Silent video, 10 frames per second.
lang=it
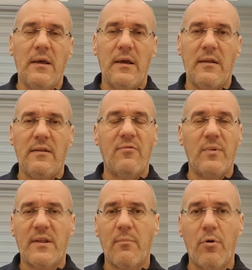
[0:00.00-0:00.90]
eh,
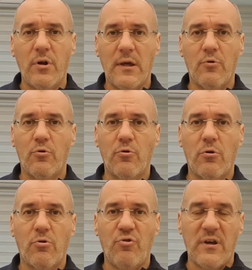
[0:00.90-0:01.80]
dismetaboliche o
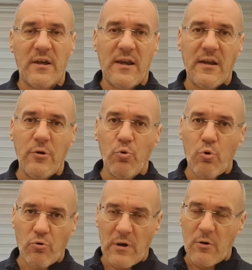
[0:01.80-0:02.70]
neurologiche che
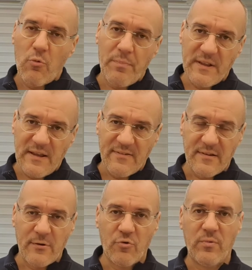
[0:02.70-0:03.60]
riducono la competenza
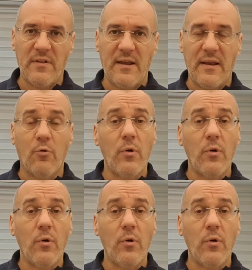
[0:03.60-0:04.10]
dello sfintere.